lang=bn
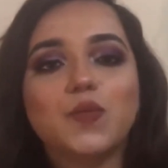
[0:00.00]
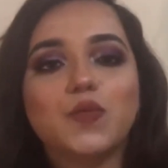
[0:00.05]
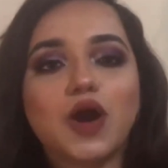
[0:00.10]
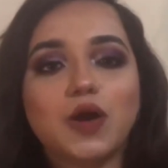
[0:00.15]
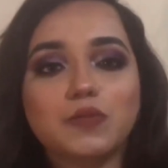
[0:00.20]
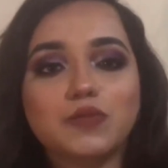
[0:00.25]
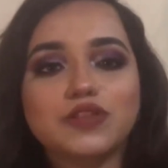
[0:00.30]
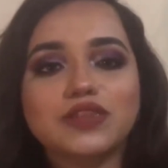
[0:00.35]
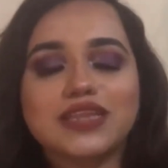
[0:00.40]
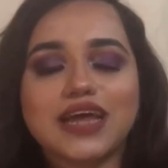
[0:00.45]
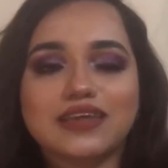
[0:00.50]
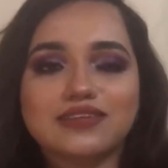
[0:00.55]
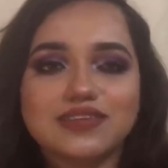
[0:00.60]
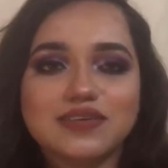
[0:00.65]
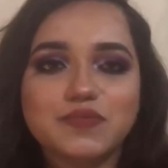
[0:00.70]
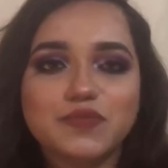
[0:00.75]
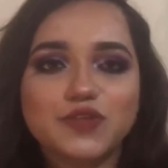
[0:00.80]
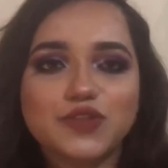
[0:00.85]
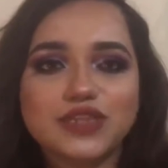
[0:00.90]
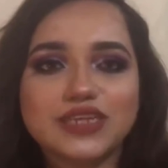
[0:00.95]
মোহাম্মদ
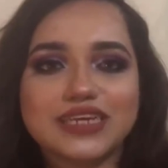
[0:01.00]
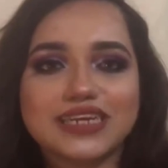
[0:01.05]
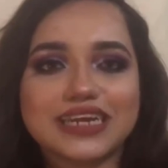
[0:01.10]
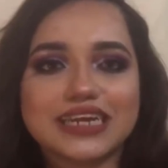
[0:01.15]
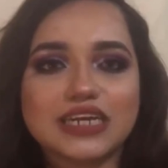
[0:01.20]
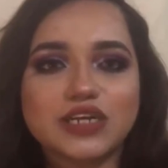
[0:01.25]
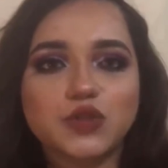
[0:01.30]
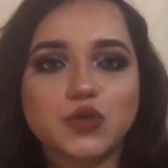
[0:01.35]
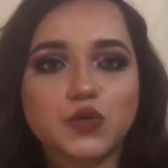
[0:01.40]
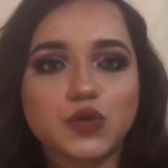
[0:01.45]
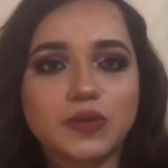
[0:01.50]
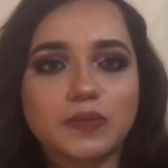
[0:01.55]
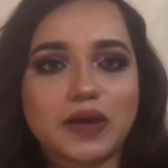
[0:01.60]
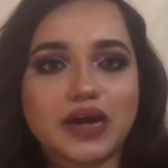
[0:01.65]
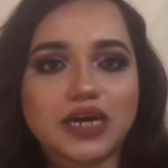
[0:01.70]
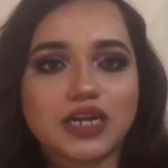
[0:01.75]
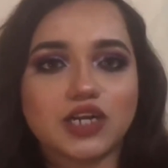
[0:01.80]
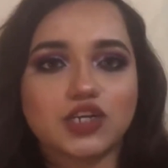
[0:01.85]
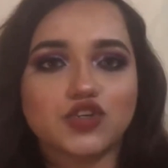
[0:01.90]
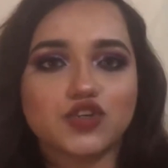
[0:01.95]
নাজিম উদ্দিনের দুই
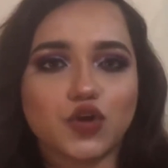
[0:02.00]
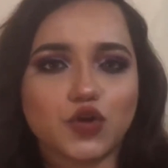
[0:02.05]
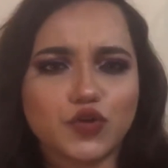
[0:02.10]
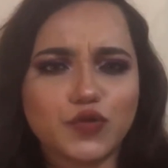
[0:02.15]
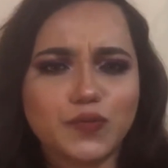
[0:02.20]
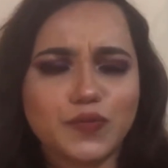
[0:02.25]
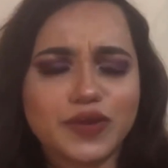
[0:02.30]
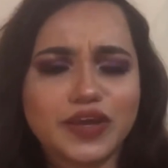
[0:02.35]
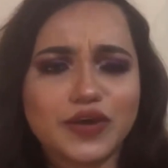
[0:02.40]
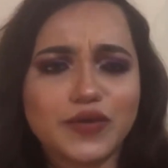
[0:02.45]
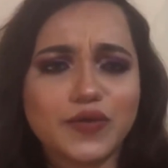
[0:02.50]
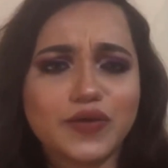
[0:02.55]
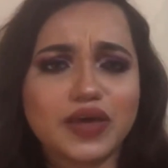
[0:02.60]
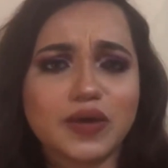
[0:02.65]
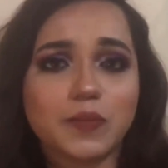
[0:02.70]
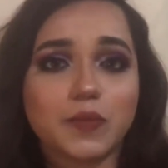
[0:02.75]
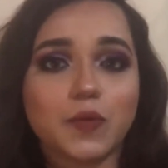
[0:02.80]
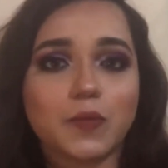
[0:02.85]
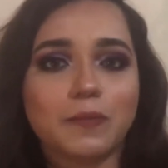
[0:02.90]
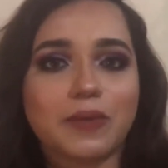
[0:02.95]
বাংলার জনপ্রিয়
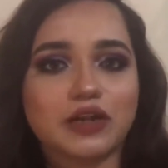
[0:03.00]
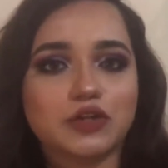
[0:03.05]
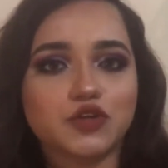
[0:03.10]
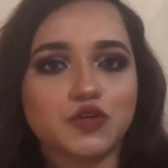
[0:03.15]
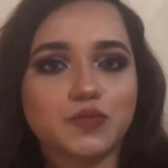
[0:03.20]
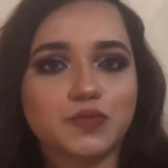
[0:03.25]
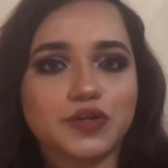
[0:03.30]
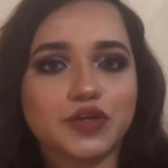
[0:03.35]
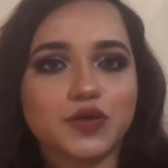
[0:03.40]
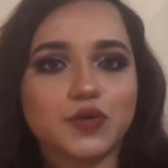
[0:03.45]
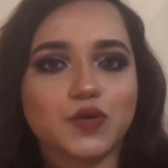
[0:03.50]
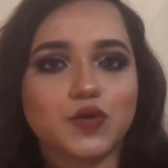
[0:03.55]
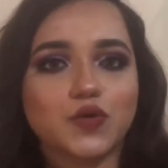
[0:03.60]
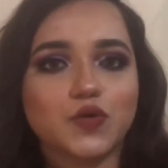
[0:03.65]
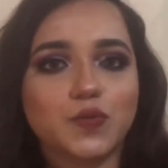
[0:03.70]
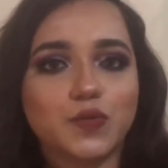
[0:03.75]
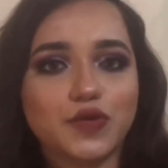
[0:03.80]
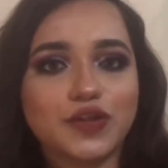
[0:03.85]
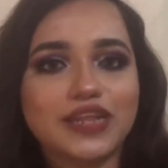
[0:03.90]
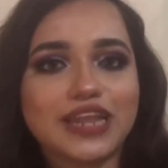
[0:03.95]
এবং পাঠপ্রিয়
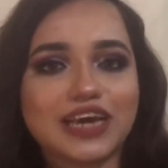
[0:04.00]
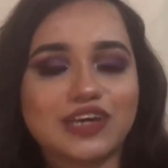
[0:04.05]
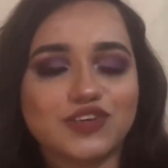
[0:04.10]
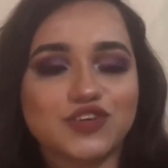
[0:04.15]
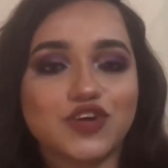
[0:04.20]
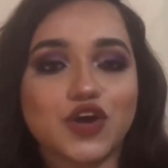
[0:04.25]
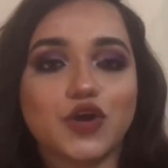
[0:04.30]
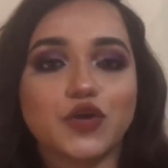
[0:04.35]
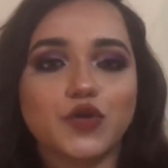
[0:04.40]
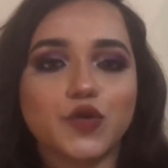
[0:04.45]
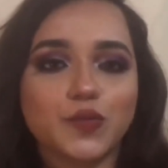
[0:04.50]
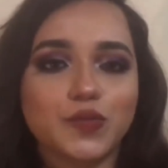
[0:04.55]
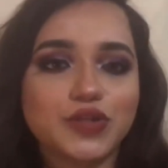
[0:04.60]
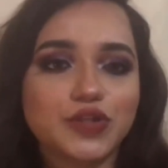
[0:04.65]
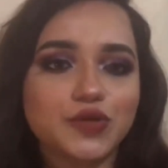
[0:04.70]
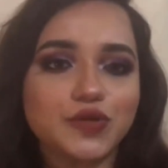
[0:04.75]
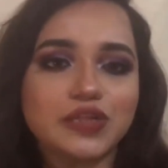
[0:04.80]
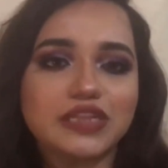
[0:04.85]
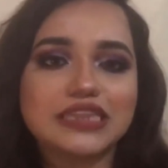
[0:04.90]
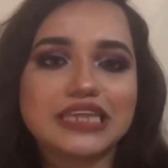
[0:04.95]
উপন্যাস
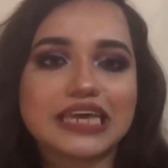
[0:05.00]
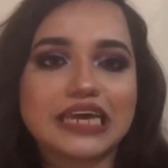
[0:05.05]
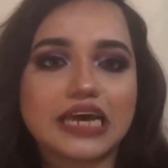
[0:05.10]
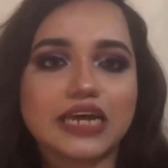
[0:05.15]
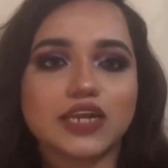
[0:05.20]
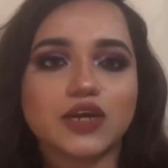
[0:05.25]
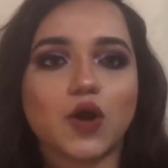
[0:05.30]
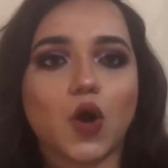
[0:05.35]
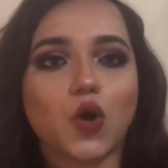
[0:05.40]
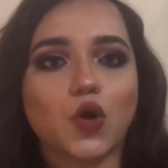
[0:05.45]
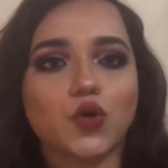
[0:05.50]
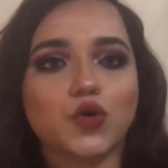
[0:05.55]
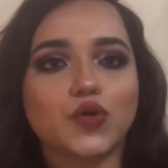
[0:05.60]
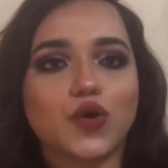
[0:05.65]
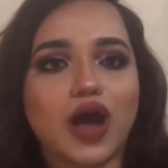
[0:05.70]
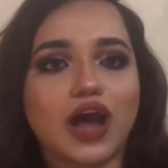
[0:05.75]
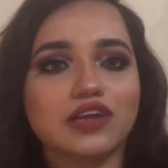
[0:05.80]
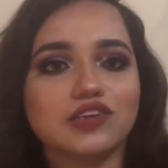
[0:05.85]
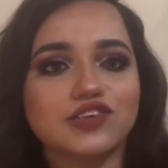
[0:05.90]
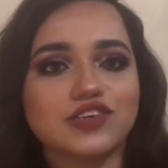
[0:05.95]
রবীন্দ্রনাথ এখানে
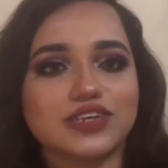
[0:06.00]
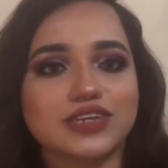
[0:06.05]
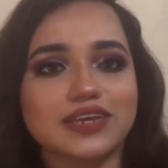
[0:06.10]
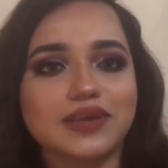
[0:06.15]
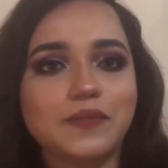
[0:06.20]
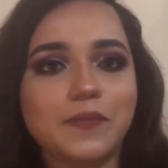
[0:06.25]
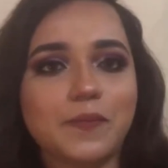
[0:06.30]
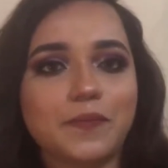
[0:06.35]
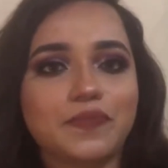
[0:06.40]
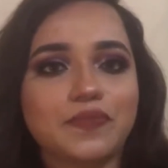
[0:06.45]
কখনো আসেনি